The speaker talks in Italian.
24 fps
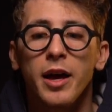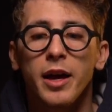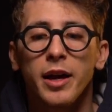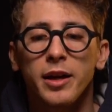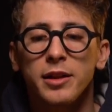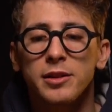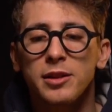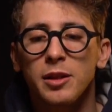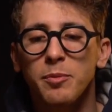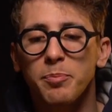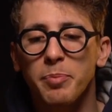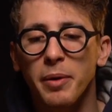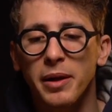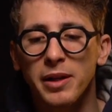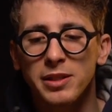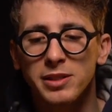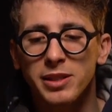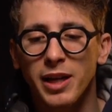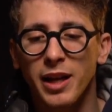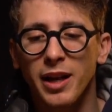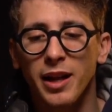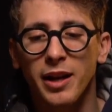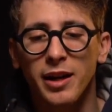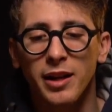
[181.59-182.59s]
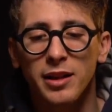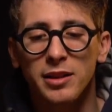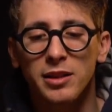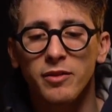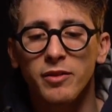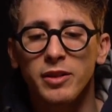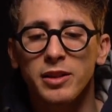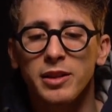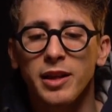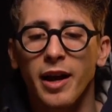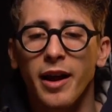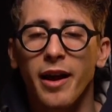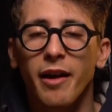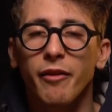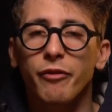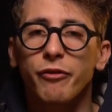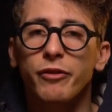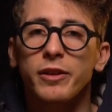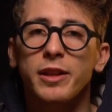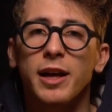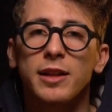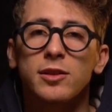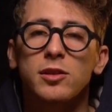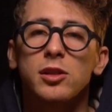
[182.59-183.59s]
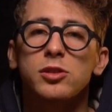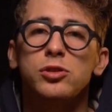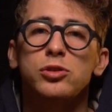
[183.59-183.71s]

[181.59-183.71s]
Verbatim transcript: E di per sé la reattività è affidata